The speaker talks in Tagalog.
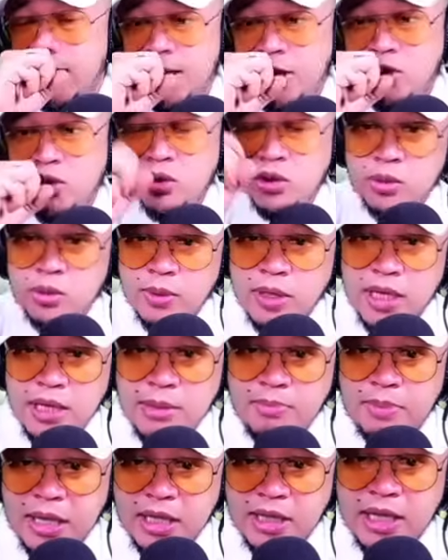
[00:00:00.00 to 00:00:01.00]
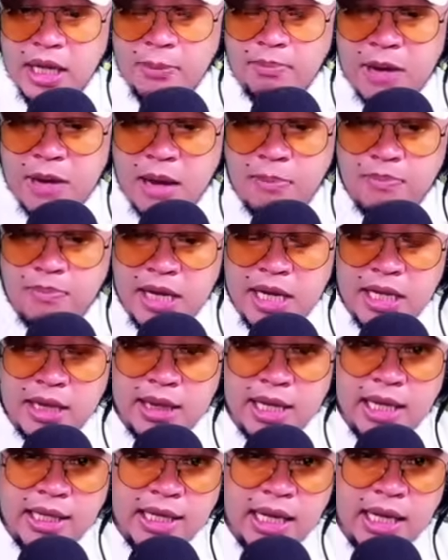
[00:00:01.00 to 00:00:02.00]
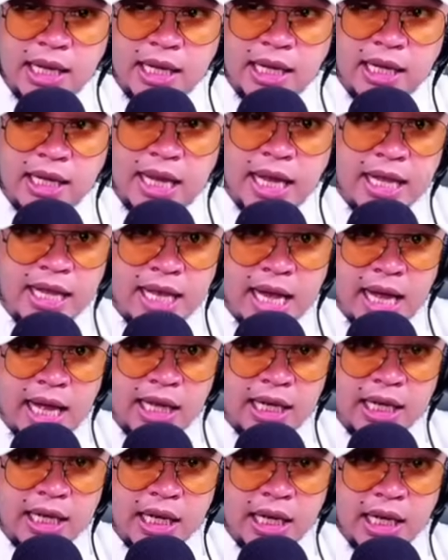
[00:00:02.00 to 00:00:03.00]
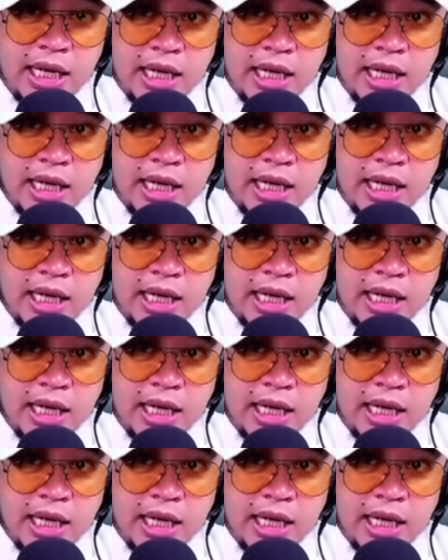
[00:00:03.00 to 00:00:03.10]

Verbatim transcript: Usually, pag nagpapalit lang ng ganyan,